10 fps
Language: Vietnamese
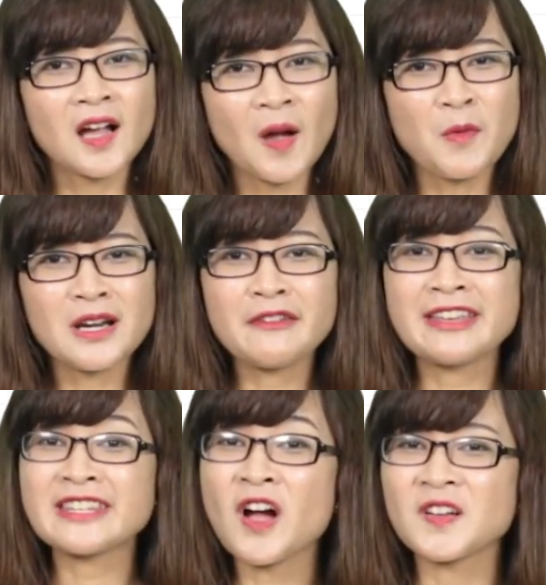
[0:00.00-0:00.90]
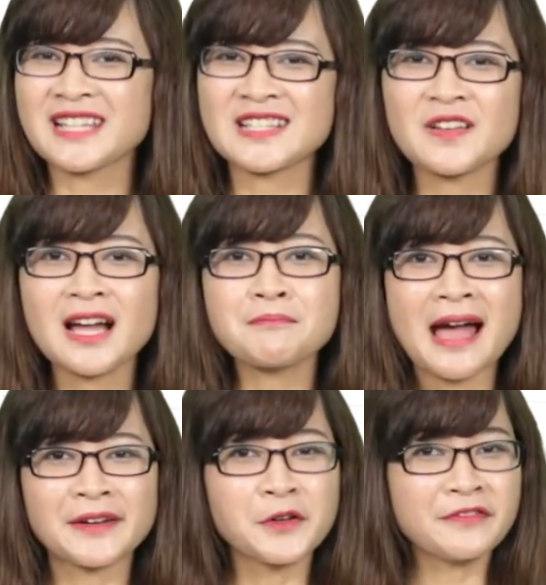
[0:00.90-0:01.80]
Có một lưu ý nhỏ dành cho các
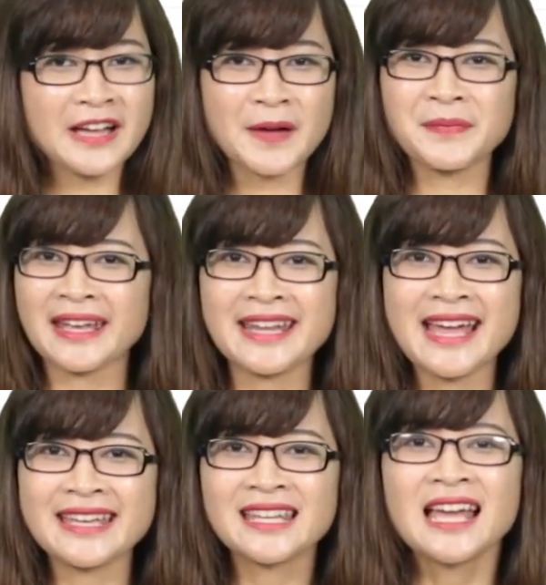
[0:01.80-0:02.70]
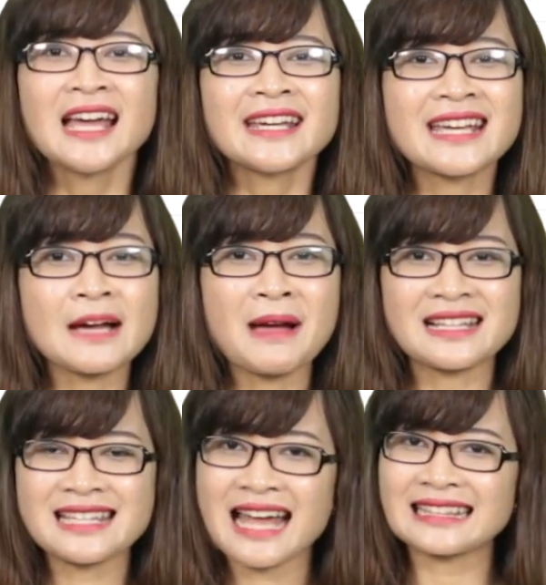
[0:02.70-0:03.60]
bạn đối với âm này đây. Khi các
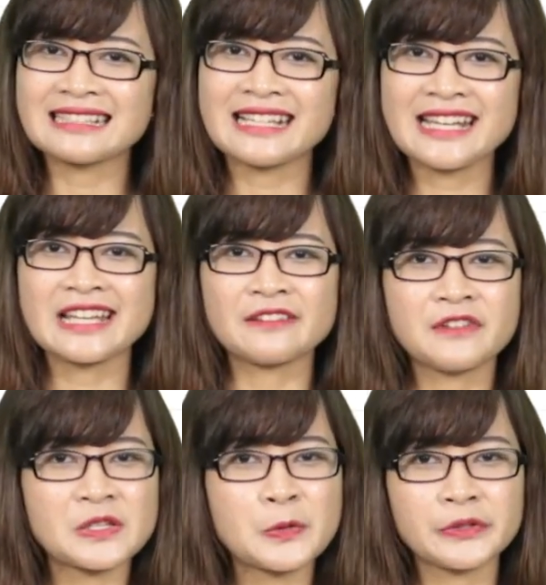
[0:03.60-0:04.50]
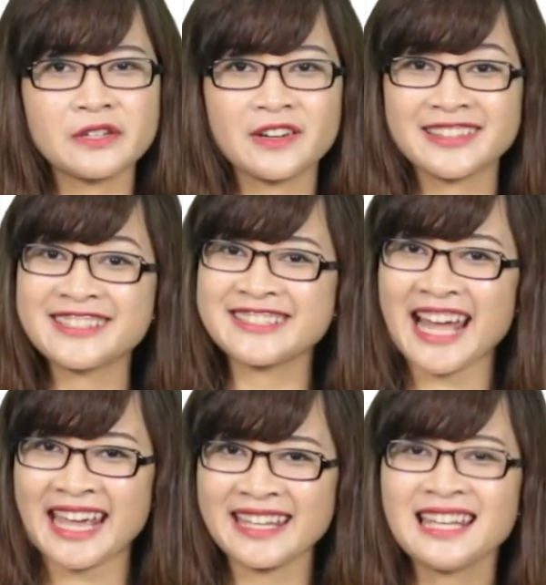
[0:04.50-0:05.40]
bạn tra từ điển, ví dụ như với từ
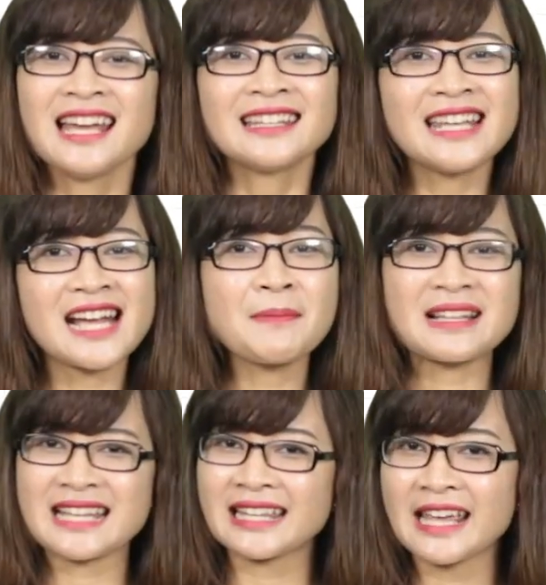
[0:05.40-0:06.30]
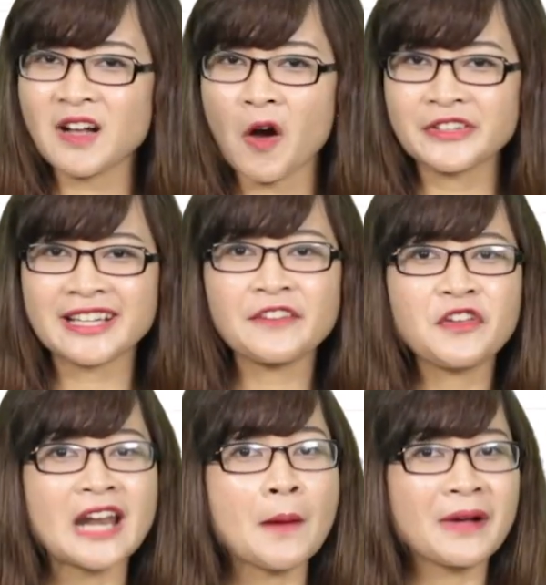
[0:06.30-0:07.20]
này, thì các bạn sẽ thấy có những cách
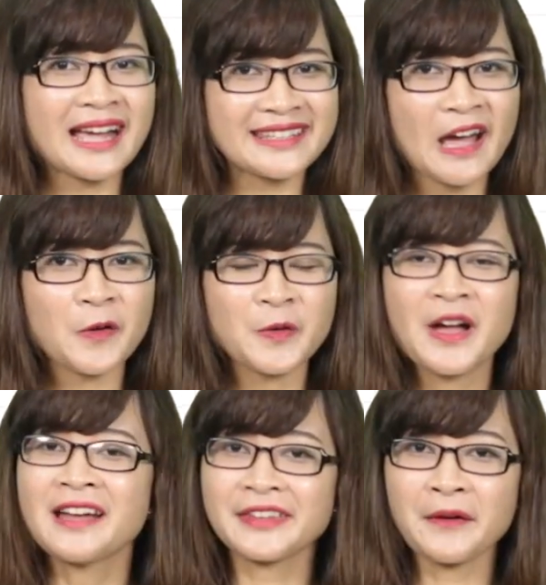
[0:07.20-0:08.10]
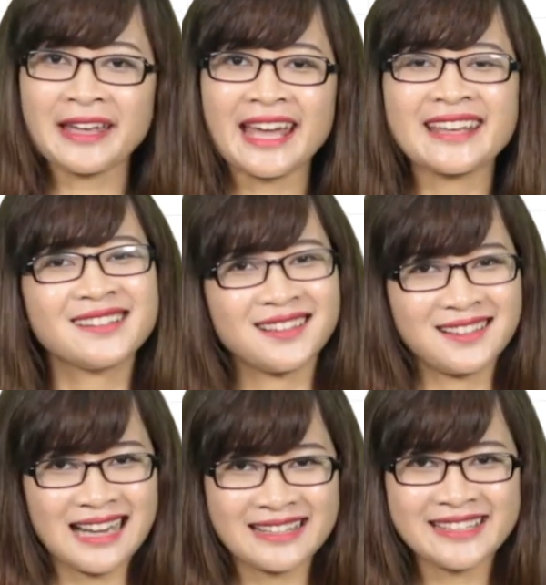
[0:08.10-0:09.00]
phiên âm khác nhau. Theo anh anh
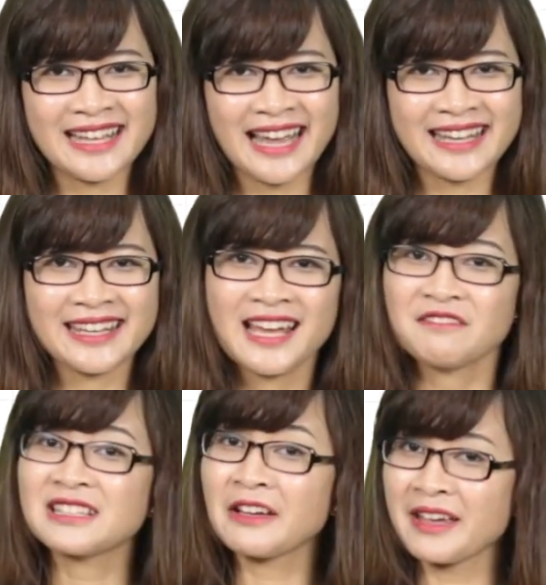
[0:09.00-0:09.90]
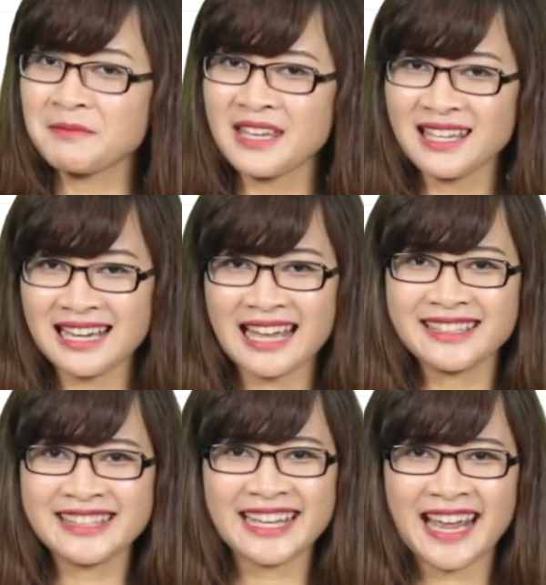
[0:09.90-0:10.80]
là như thế này và theo anh nghĩ là
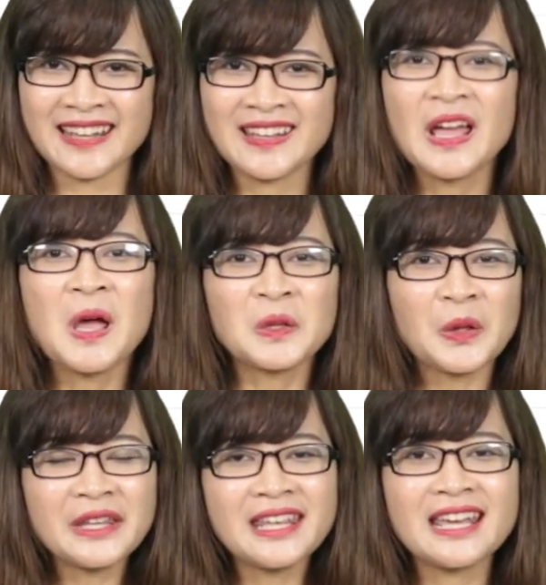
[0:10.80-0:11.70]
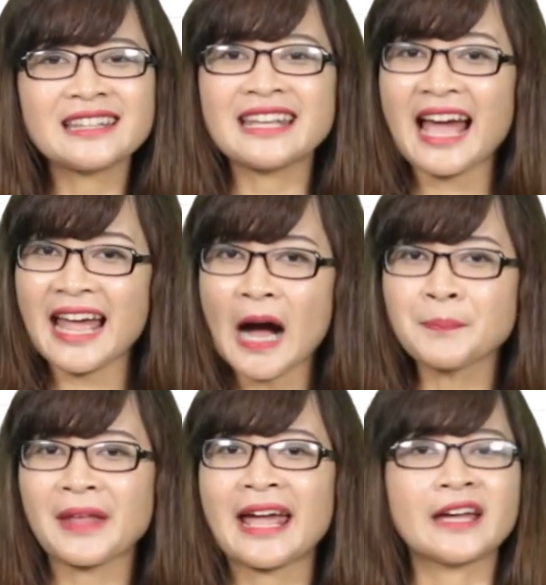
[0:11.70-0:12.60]
như thế này. Tuy nhiên thì hai
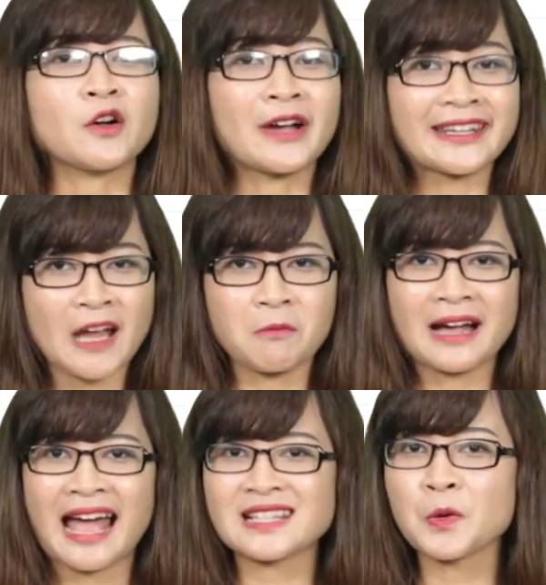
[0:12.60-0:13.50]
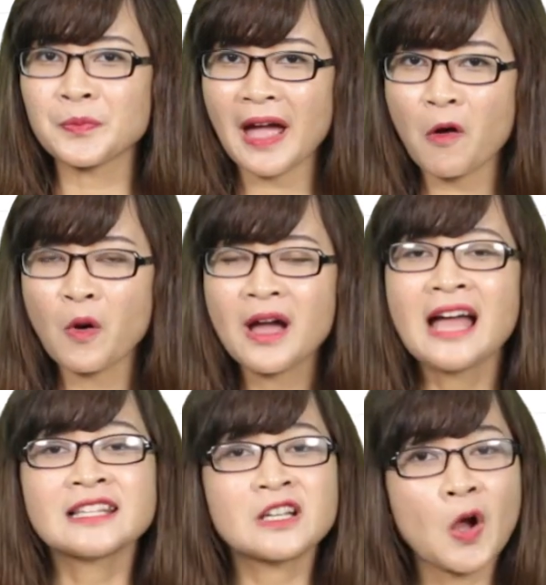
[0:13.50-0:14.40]
âm này có cách đọc khá giống nhau
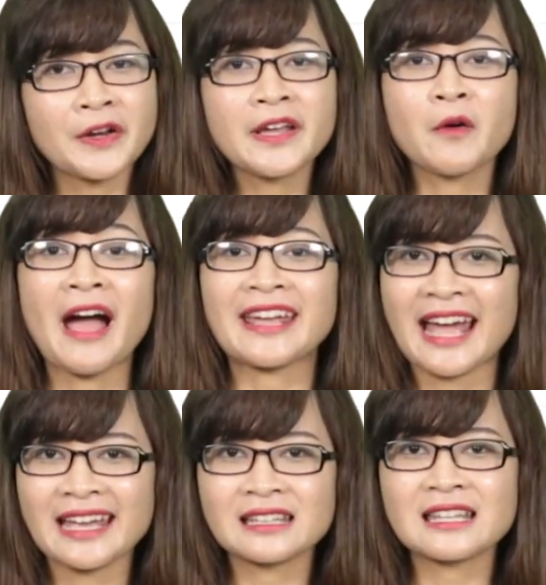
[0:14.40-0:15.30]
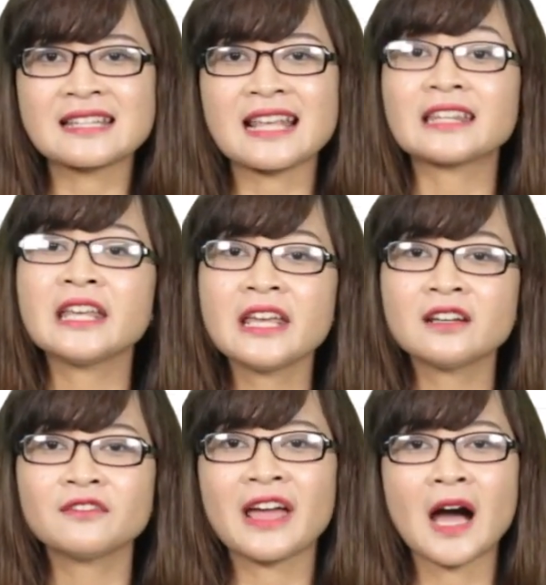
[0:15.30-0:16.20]
Chỉ có điều anh Anh thì sẽ
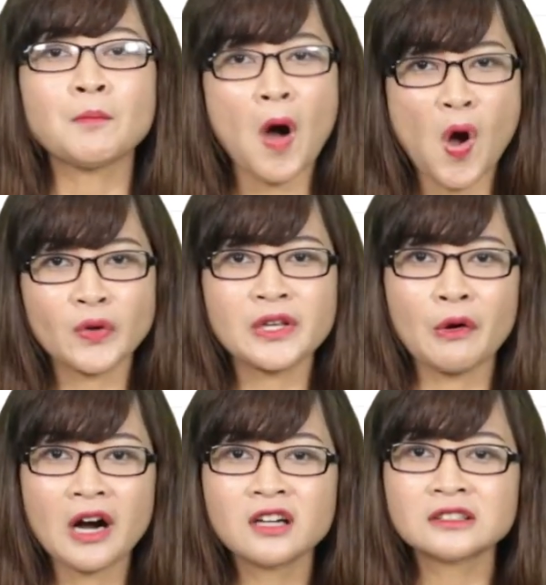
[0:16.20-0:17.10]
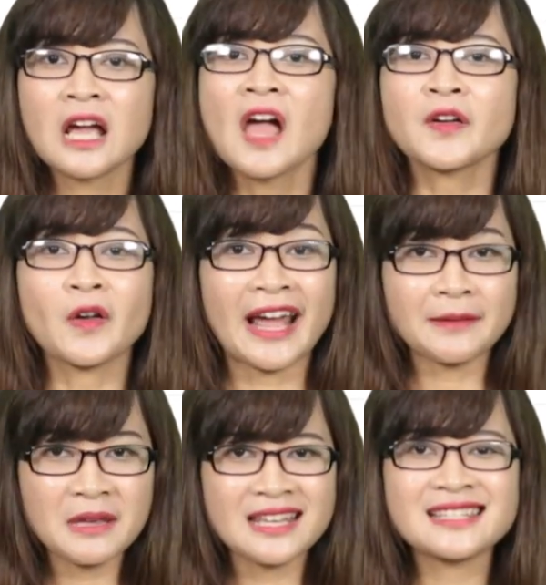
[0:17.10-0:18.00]
thiên về âm O nhiều hơn Còn
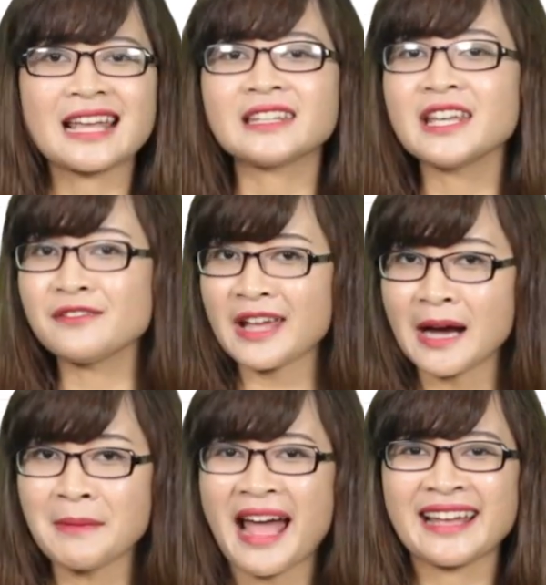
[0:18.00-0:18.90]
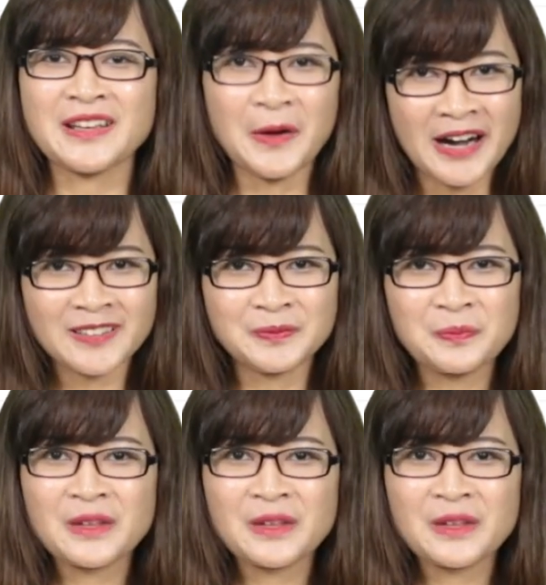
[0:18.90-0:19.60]
anh Mỹ sẽ thiên về âm A nhiều hơn